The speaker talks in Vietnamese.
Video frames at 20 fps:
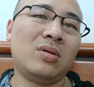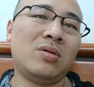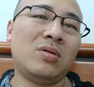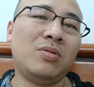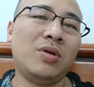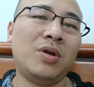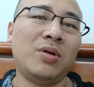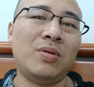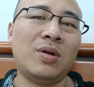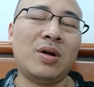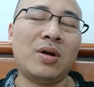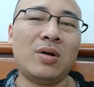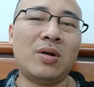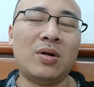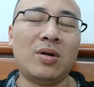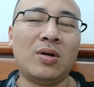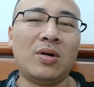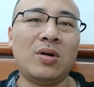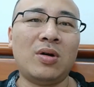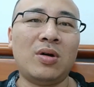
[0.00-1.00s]
không hiểu là họ,
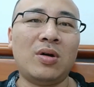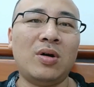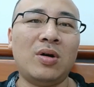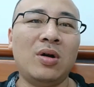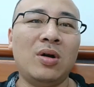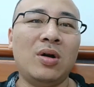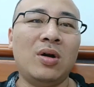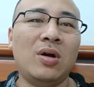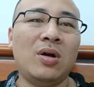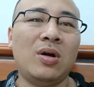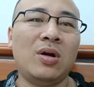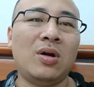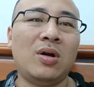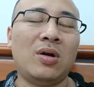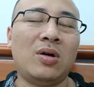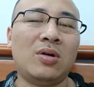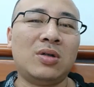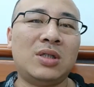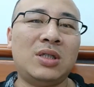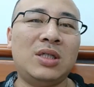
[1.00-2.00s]
họ
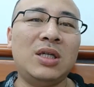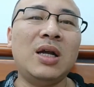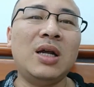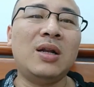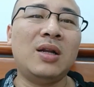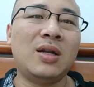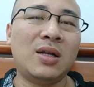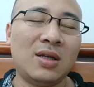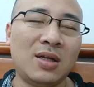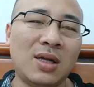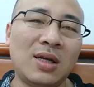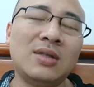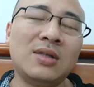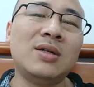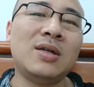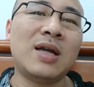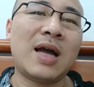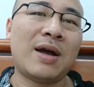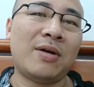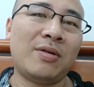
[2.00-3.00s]
họ chiên hay là
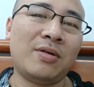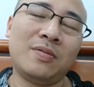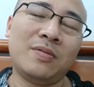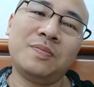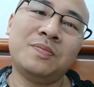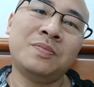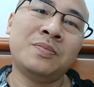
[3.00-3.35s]
như nào,